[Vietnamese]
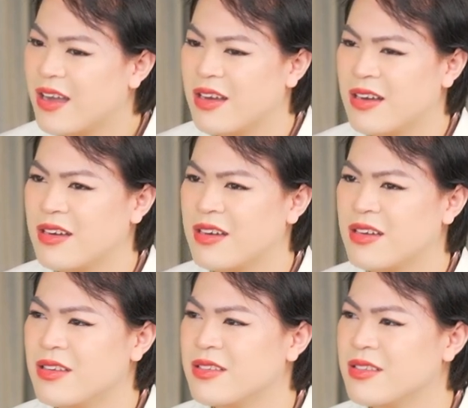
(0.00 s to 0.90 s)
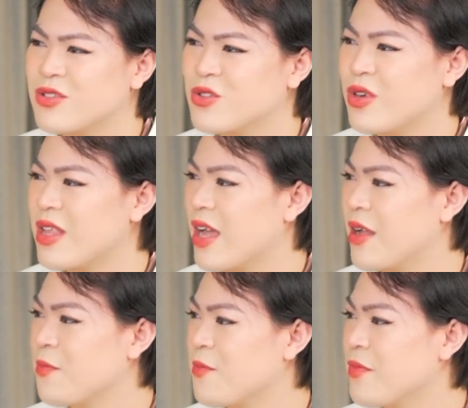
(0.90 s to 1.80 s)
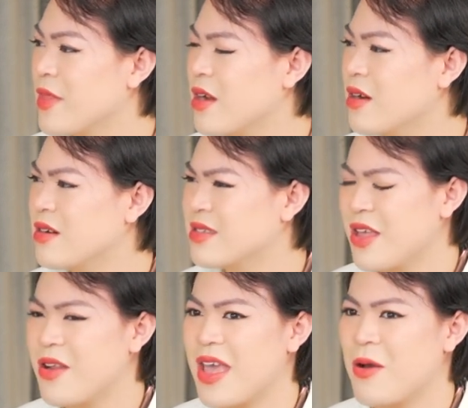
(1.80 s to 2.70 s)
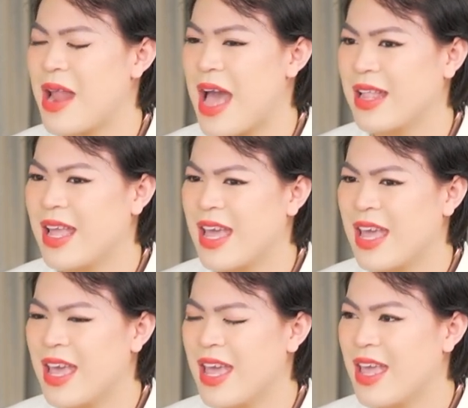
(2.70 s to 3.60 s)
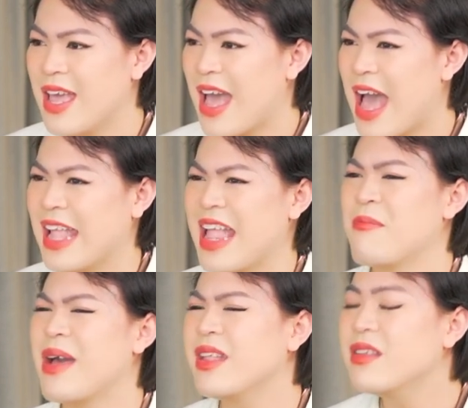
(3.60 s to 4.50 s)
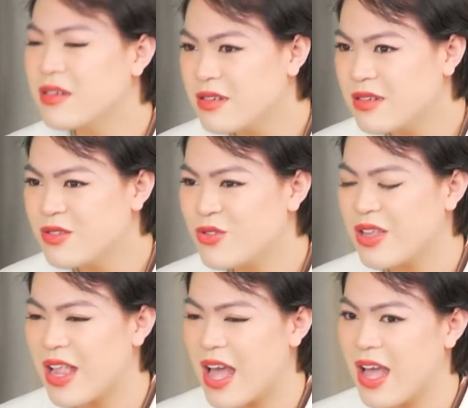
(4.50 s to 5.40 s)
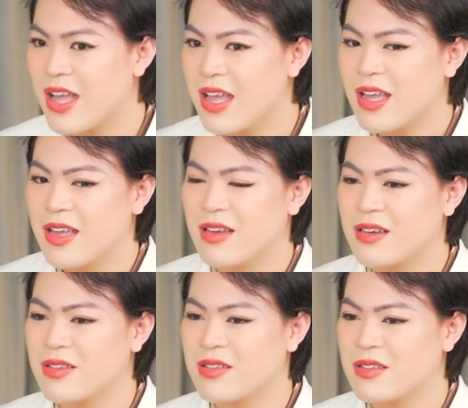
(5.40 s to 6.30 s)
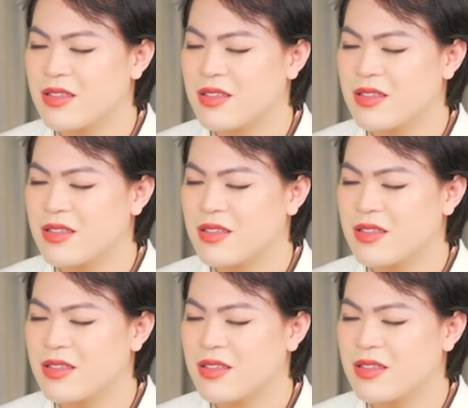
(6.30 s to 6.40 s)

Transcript: uh, rồi là ờ ừ, sao lại là thế ái nam ái nữ rồi là uh,